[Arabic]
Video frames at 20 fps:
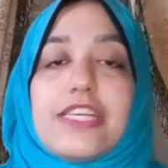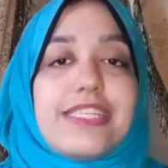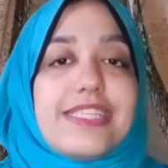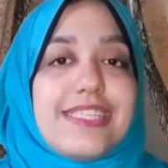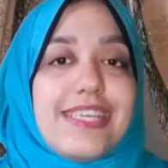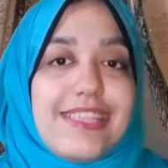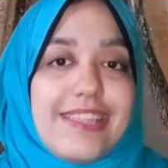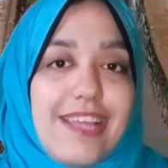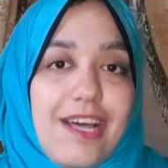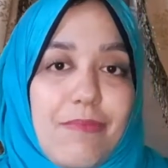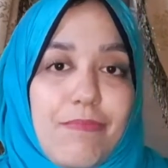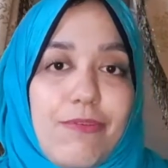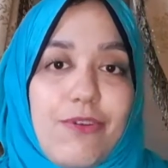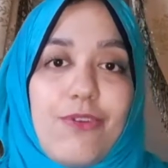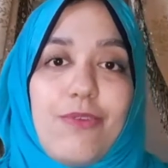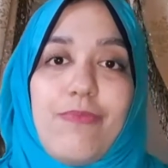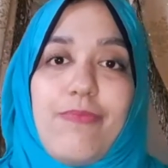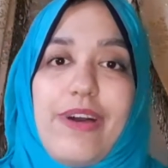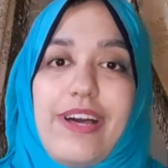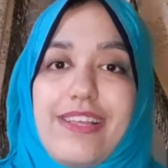ازاي
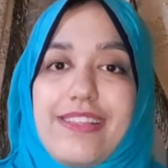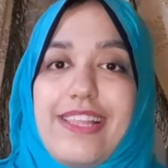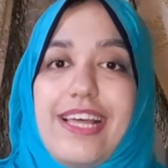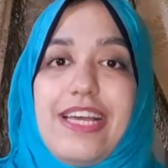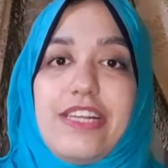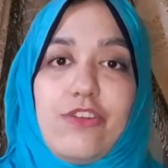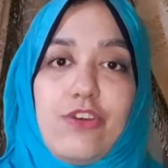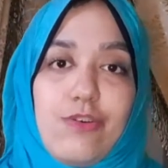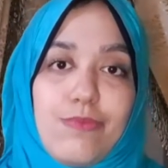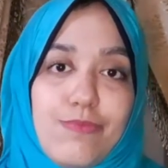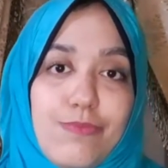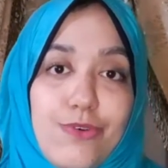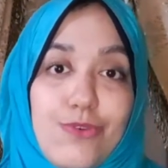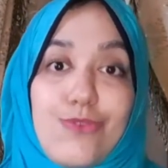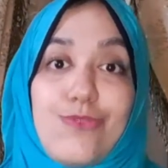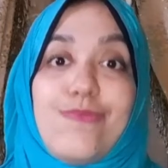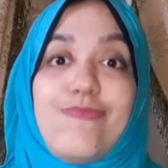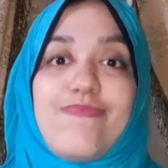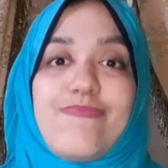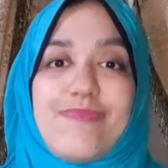تعبروا لبعض عن
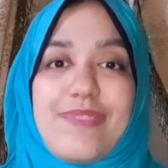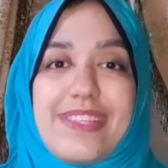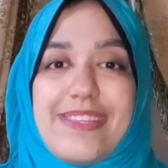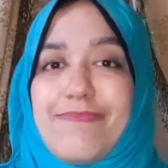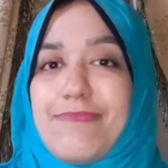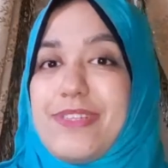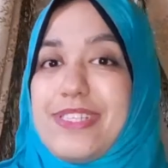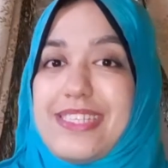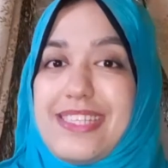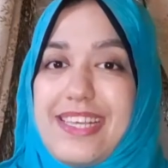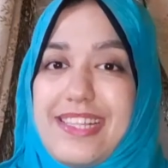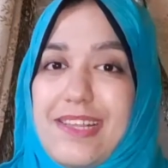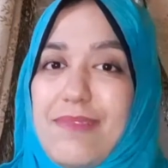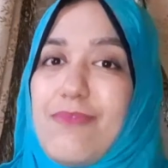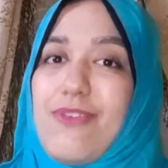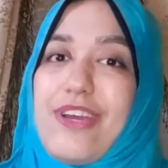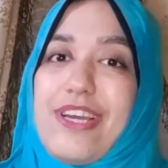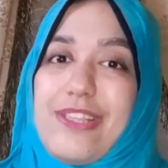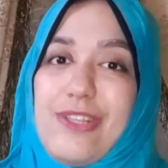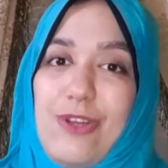حبكم
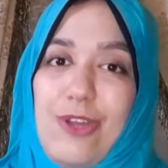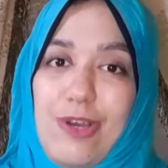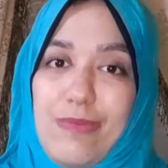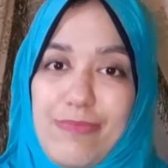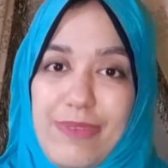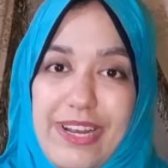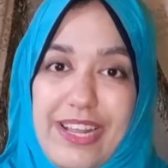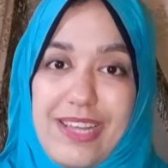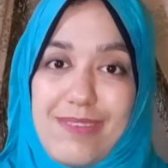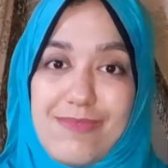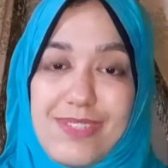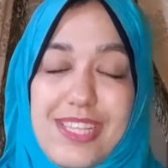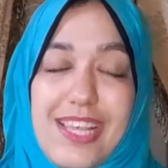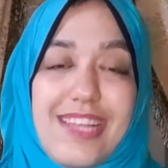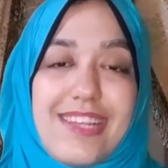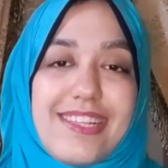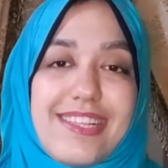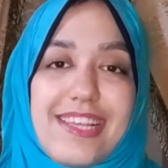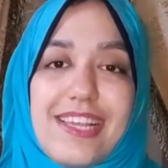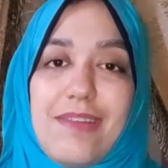باستخدام لغات الحب
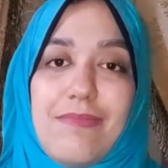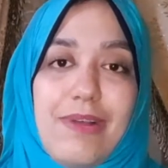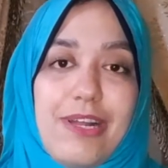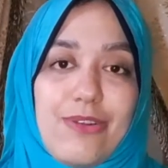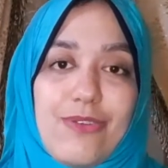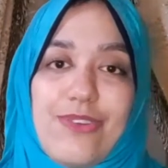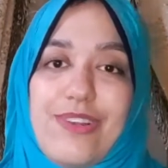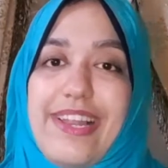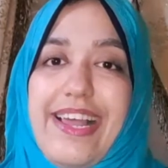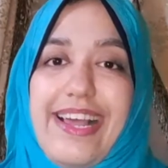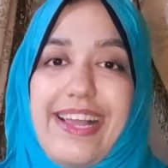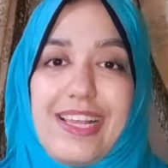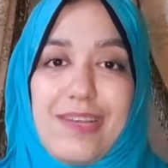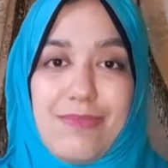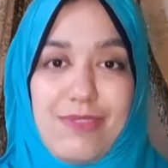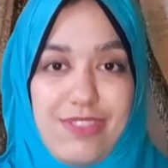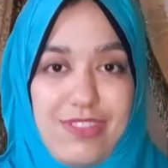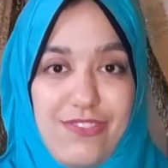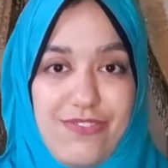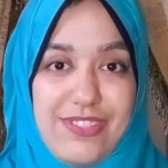الخمسه هنتكلم عن كل
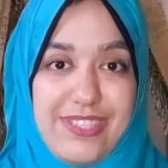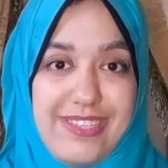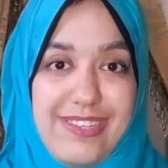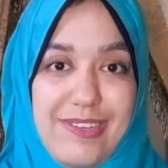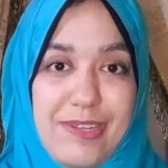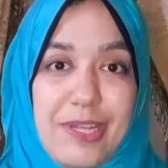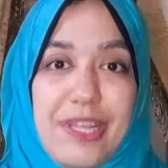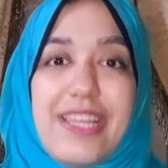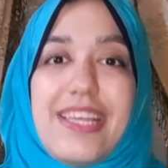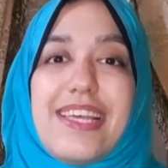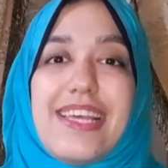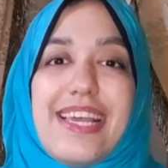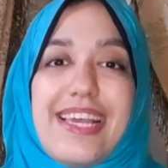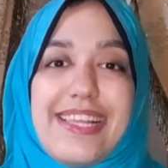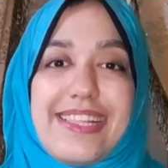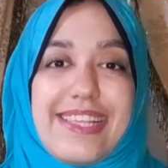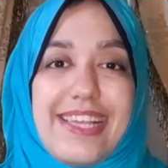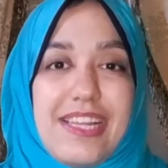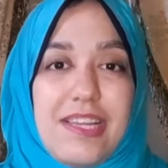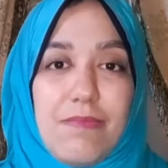حاجه بالتفصيل
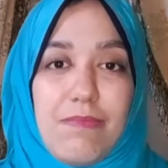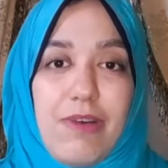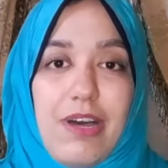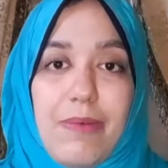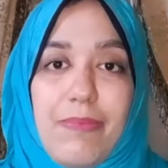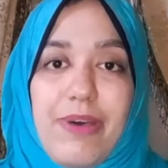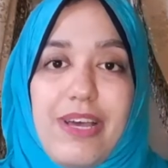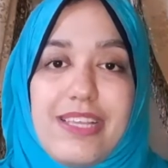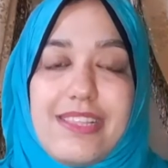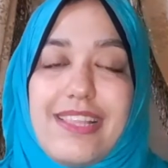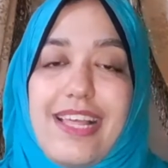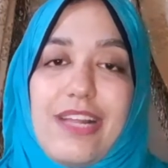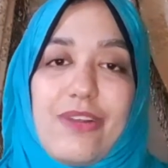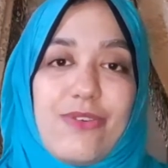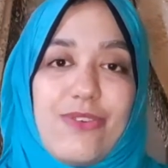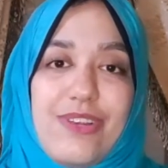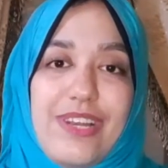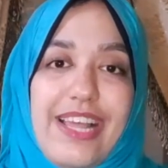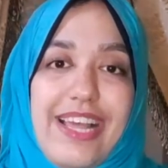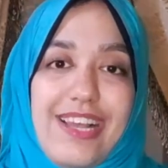نتكلم مع بعض
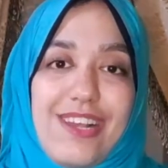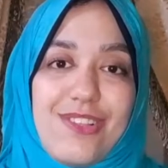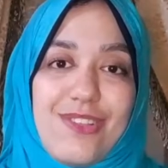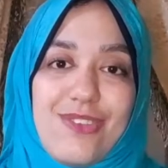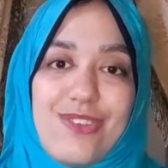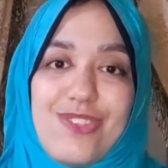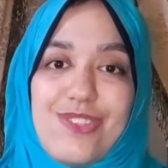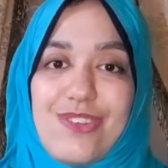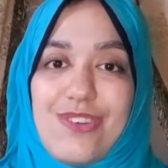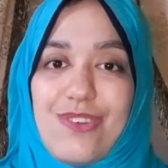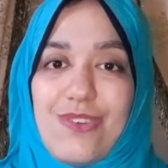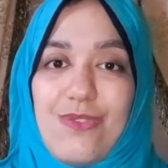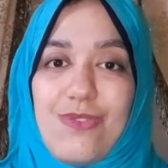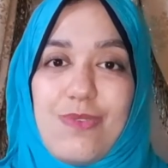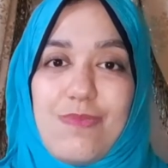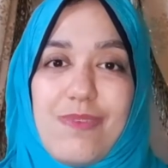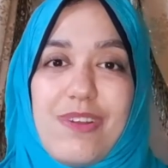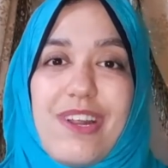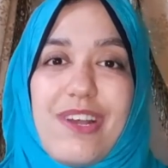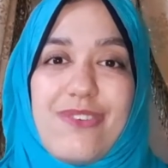عن كل حاجه تخص الرجل
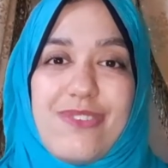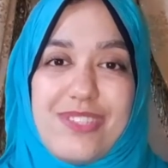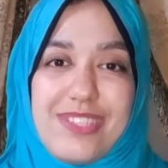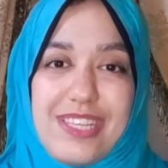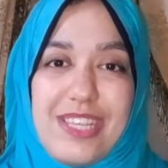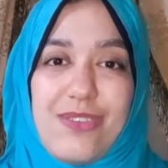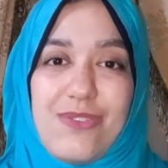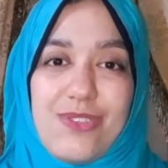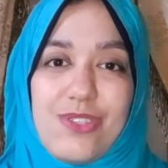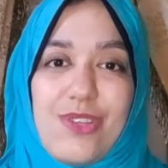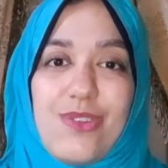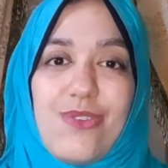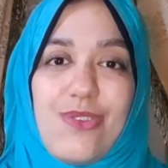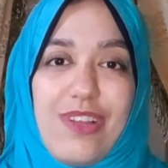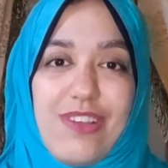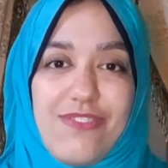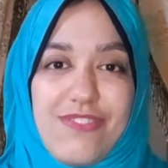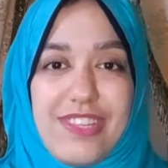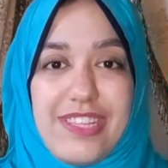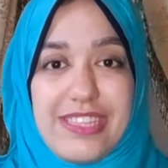والمراه وازاي
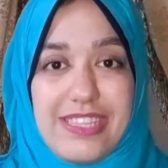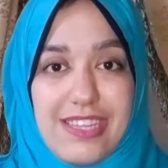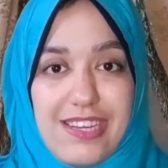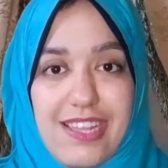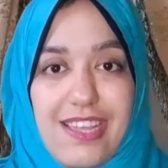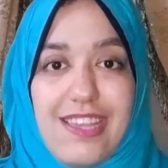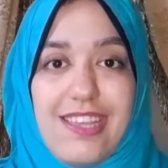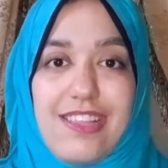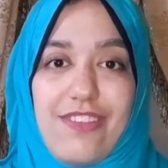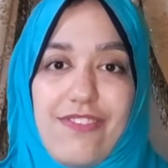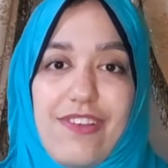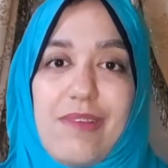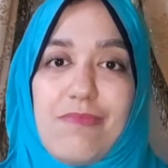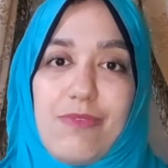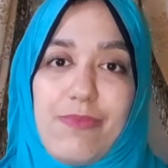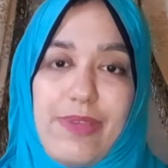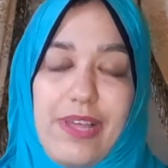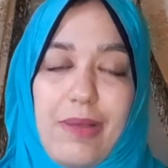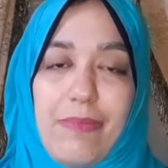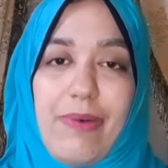يوصلوا لافضل طريقه
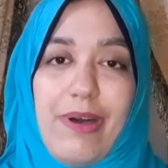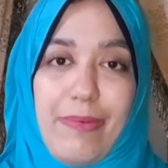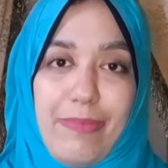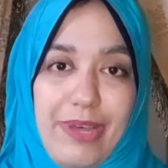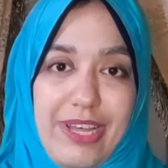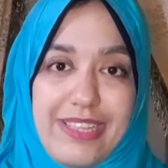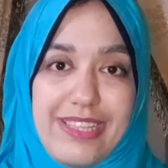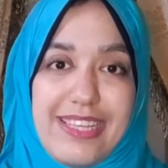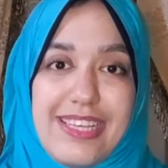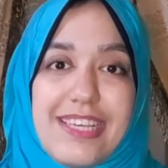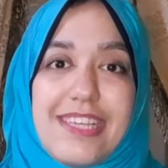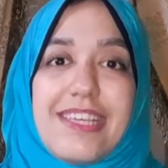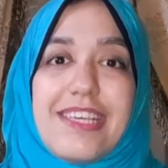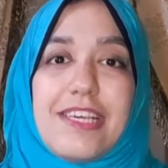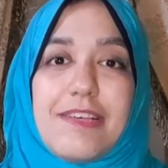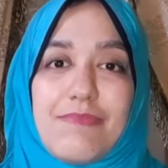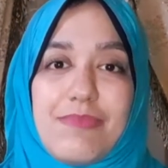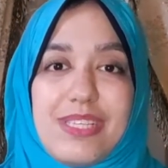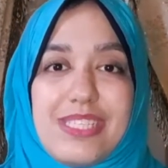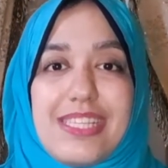يتفاهموا بيها مع بعض
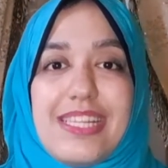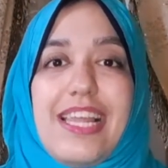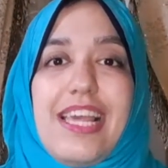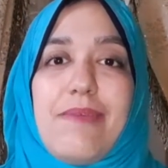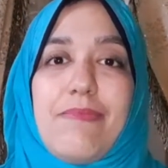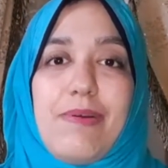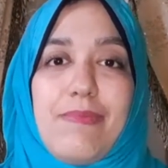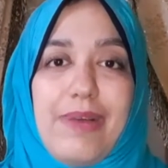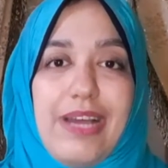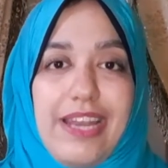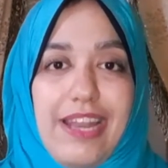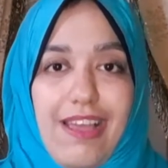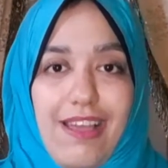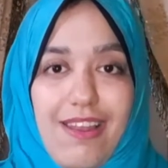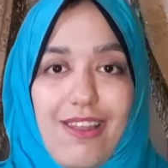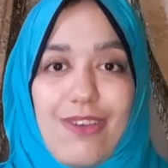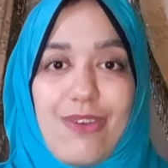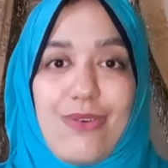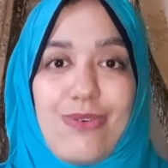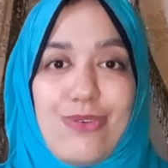باذن الله هيبقى معانا
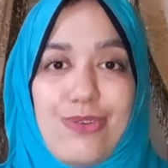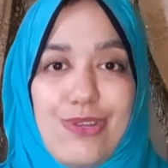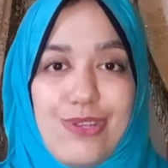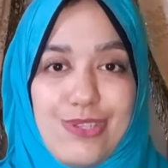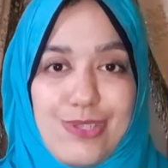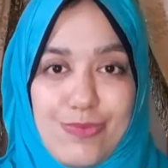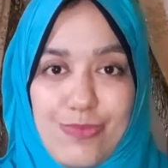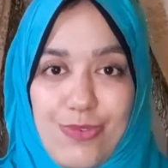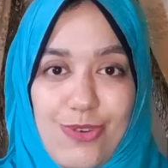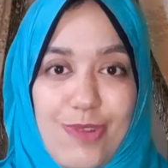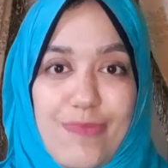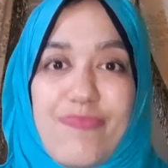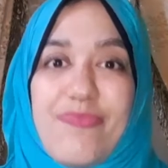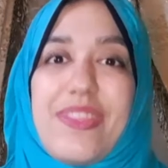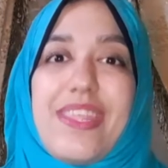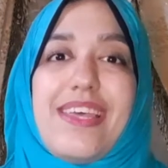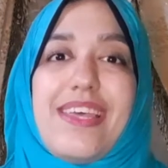حلقه كل اسبوع